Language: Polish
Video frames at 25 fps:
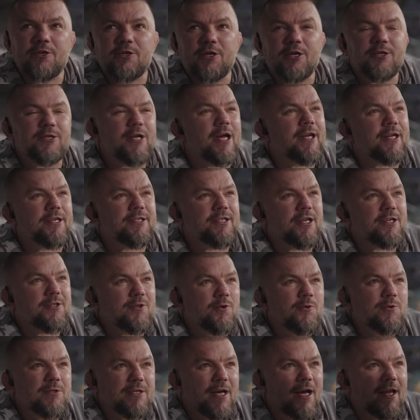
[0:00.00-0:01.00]
gdzieś na jakieś
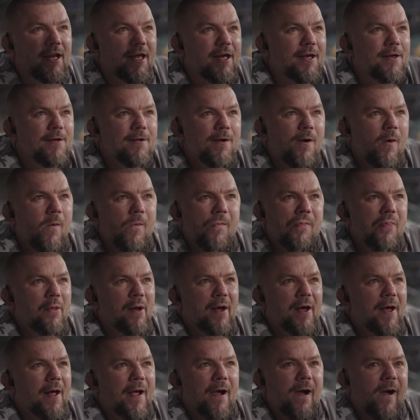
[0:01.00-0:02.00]
jaskółce, ale
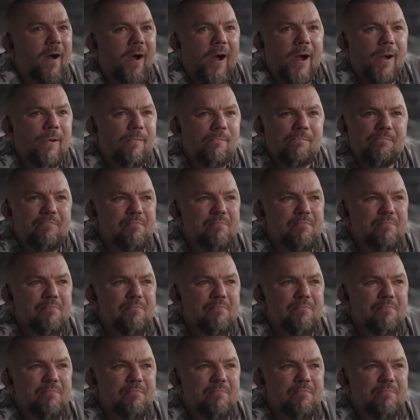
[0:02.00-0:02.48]
eee,